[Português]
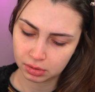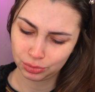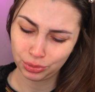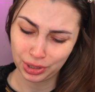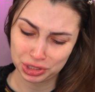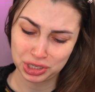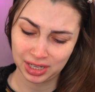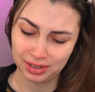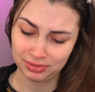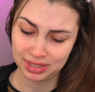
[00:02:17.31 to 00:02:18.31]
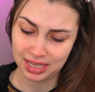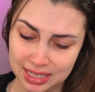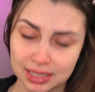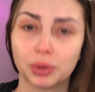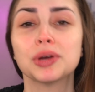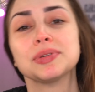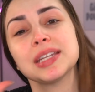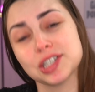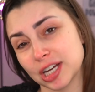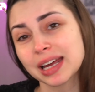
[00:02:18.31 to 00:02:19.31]
durante a gravidez. Não que eu
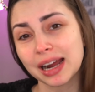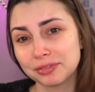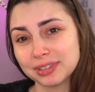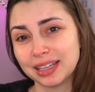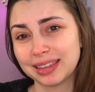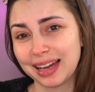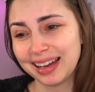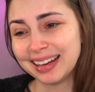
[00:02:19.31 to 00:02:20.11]
esteja grávida, tá?